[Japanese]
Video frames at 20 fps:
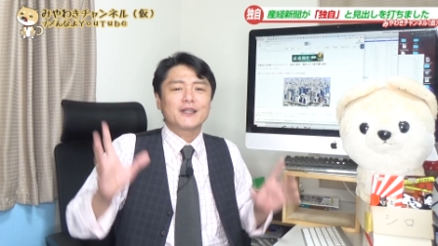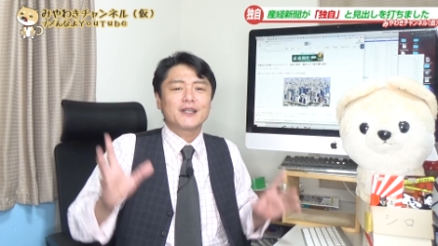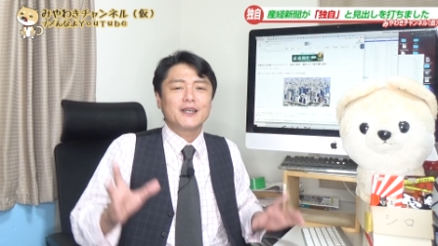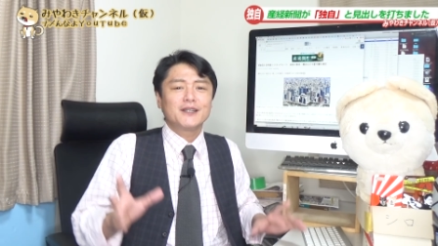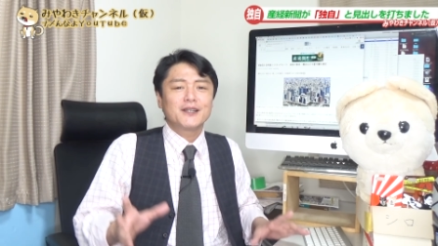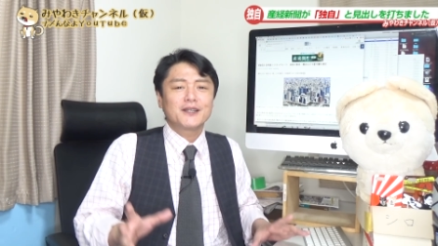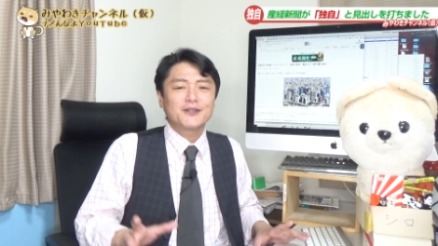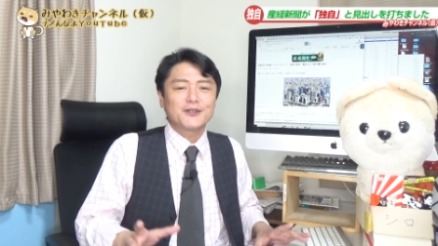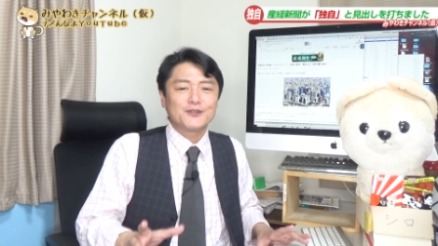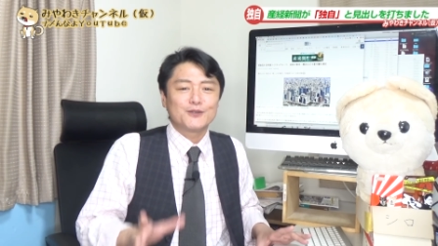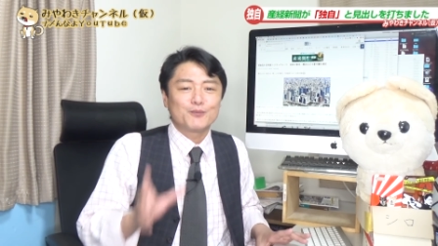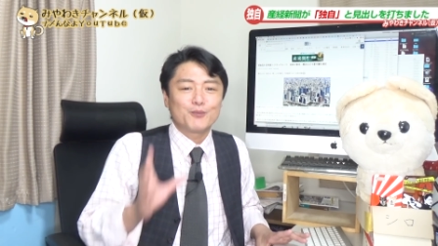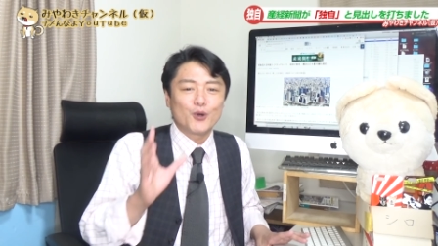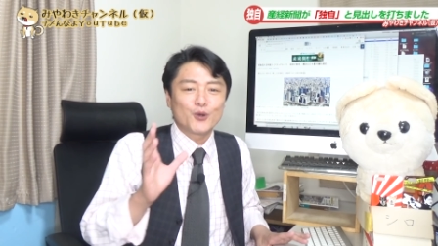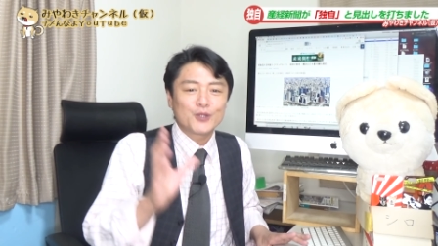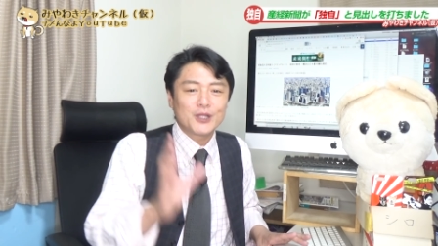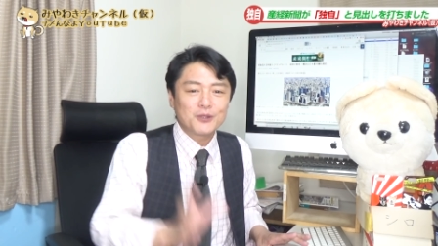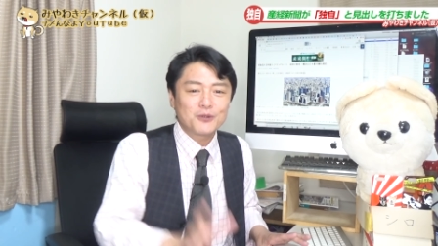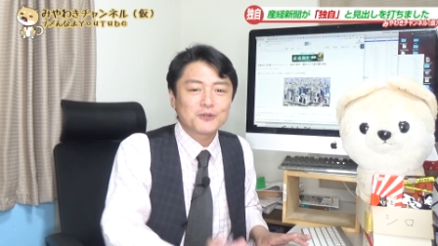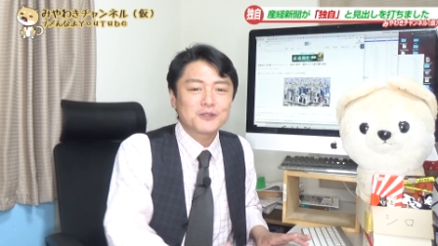題になっている
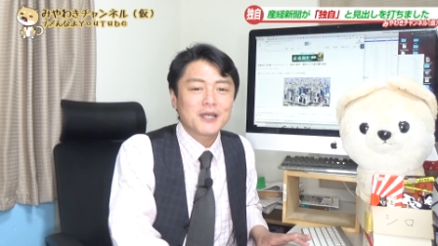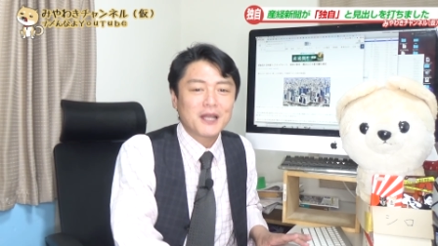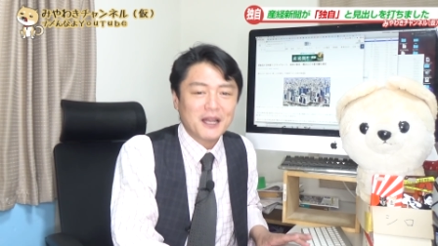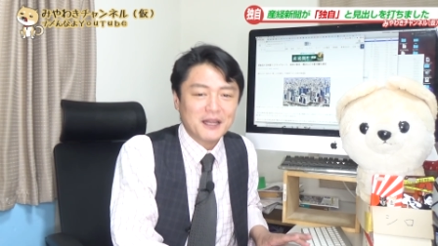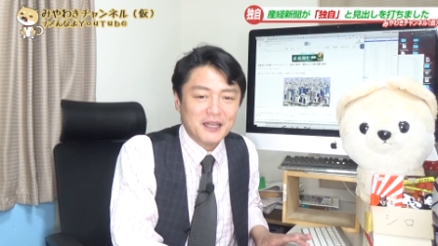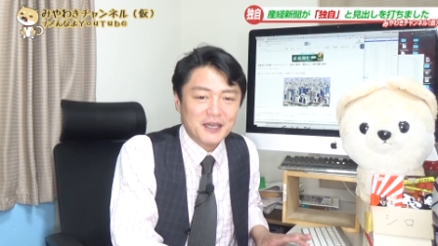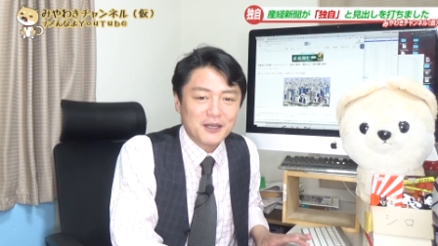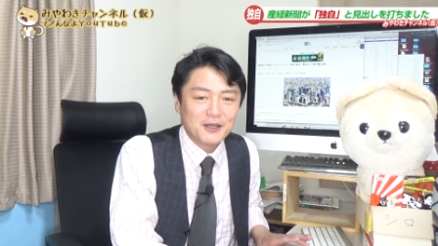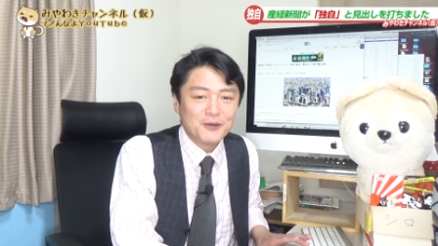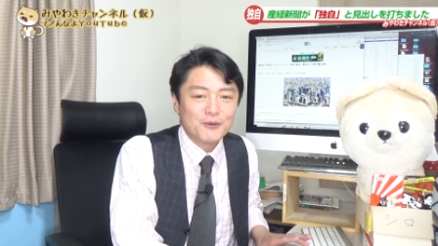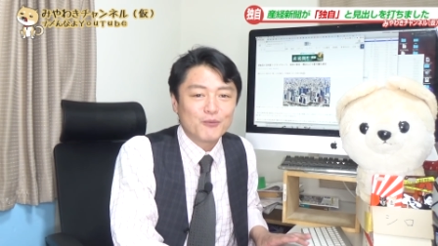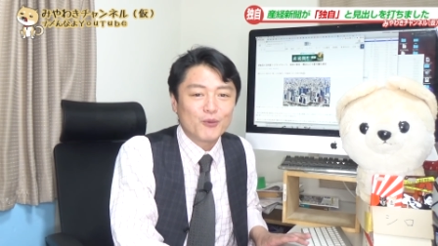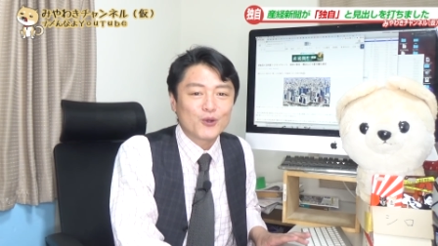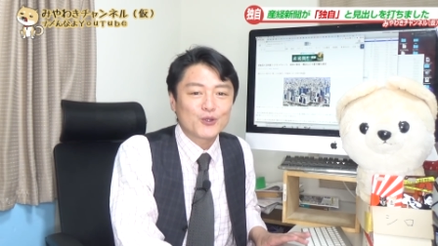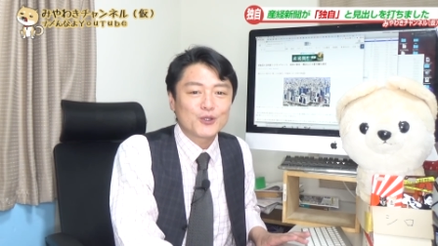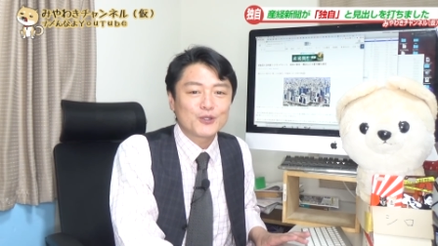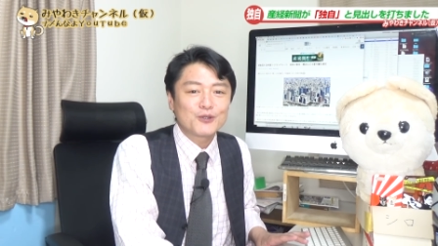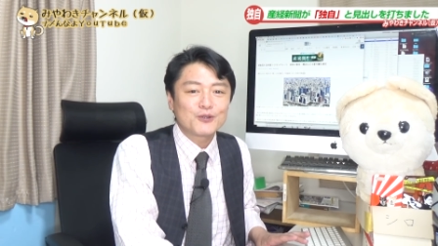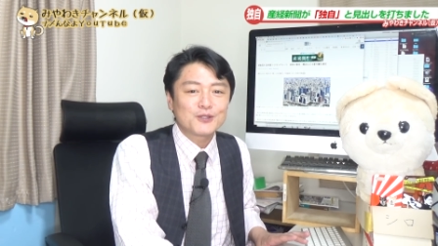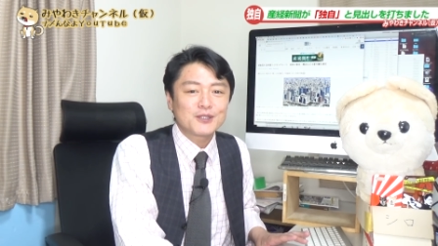ポテトサラダ
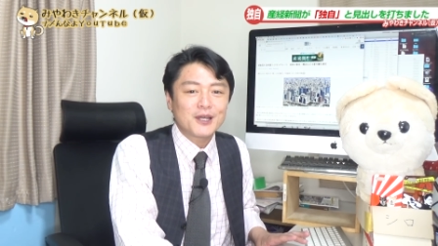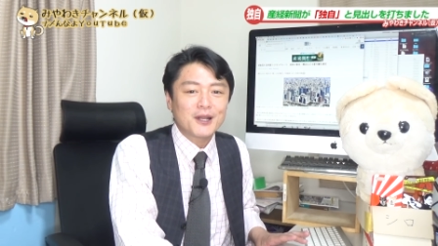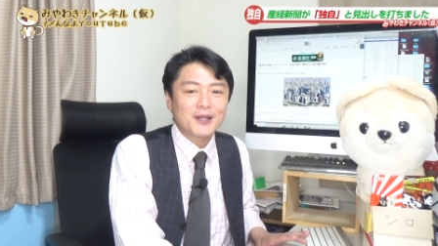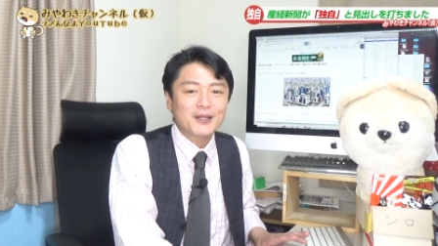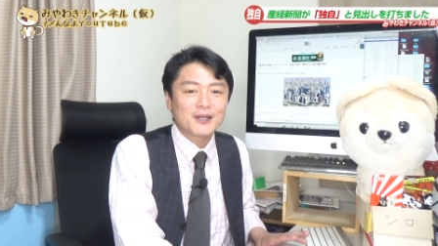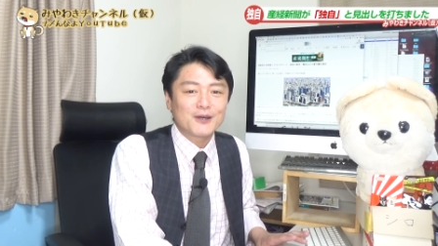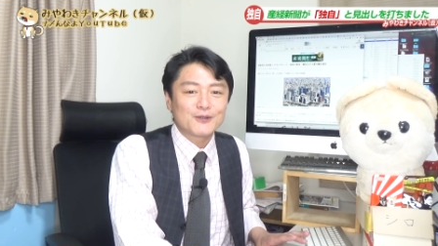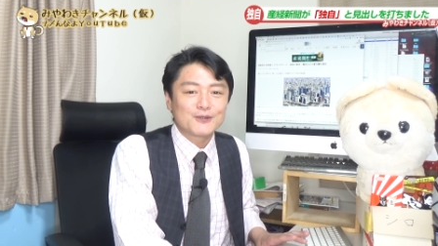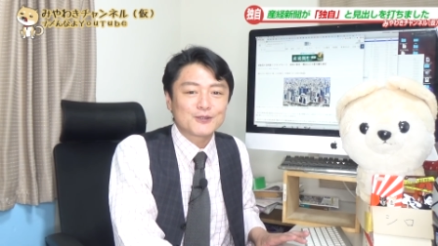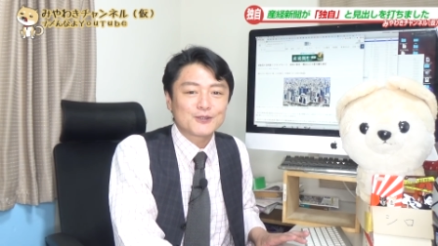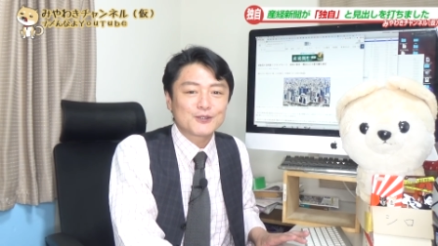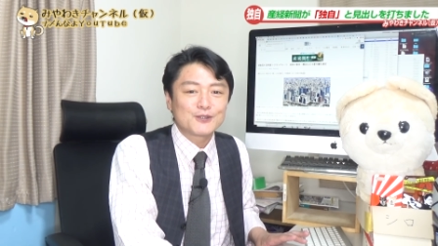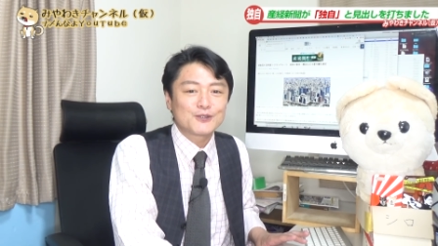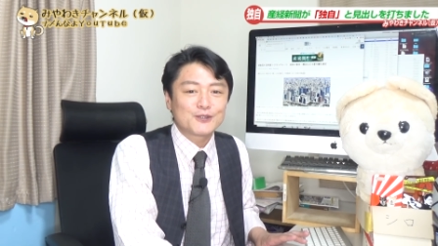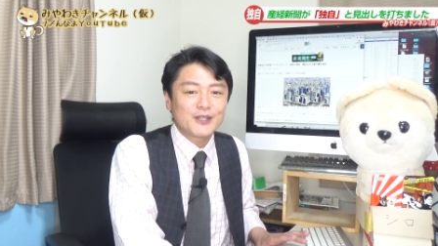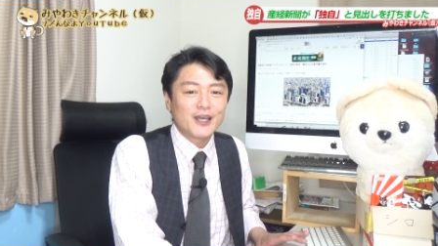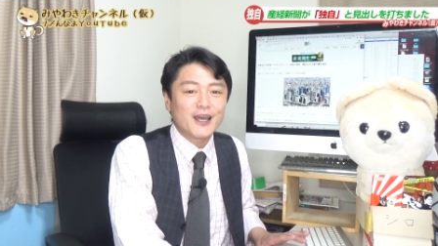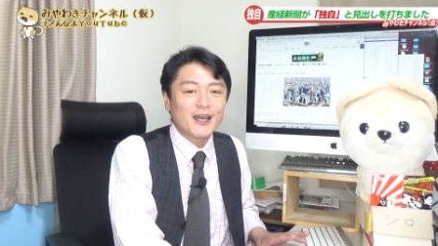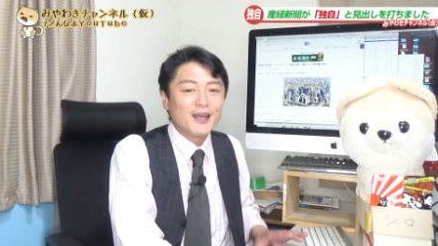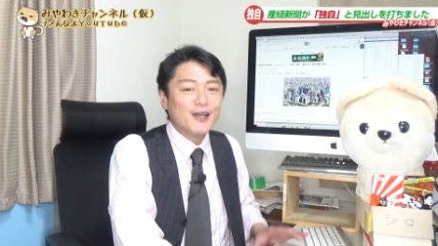ポテトサラダを作っ
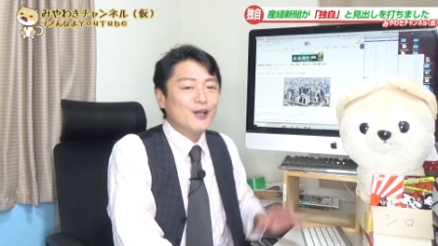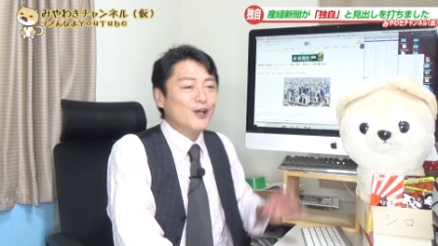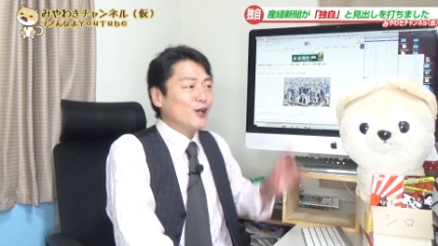て、